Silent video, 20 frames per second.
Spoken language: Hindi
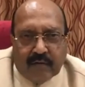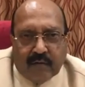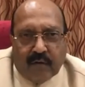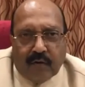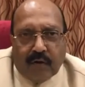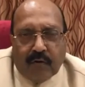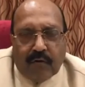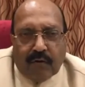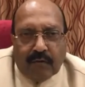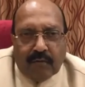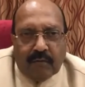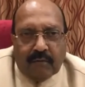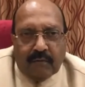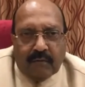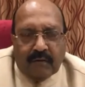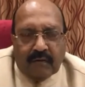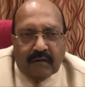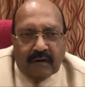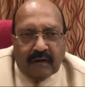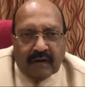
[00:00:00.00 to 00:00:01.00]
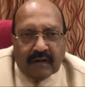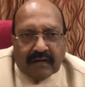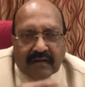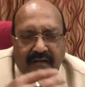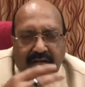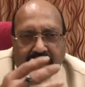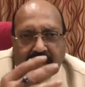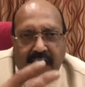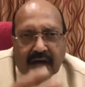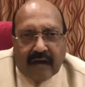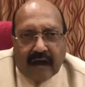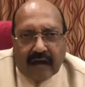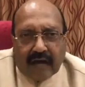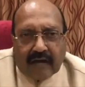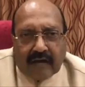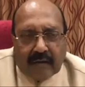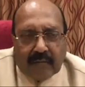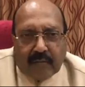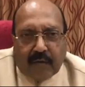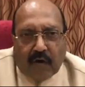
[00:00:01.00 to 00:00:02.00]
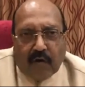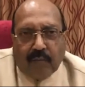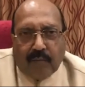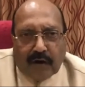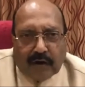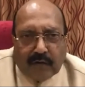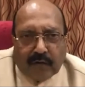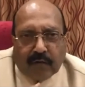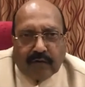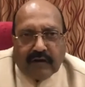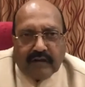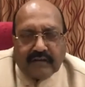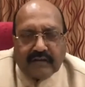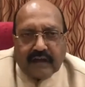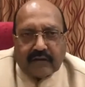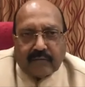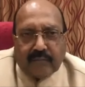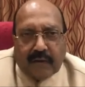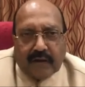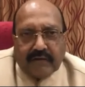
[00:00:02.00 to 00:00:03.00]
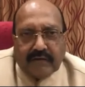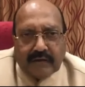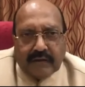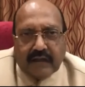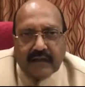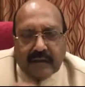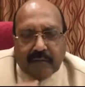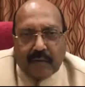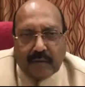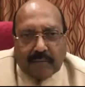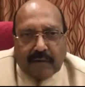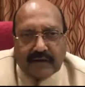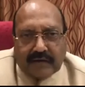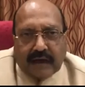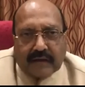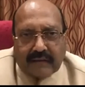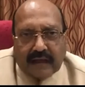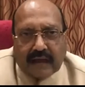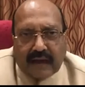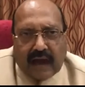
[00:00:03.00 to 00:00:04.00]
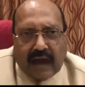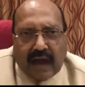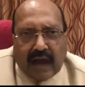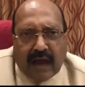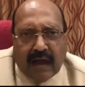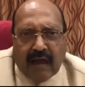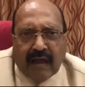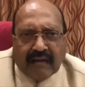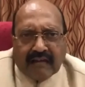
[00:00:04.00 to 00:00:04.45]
जो जिसके घर की बहु बेटियों की इज्जत मैं जिंदगी भर बचाता रहा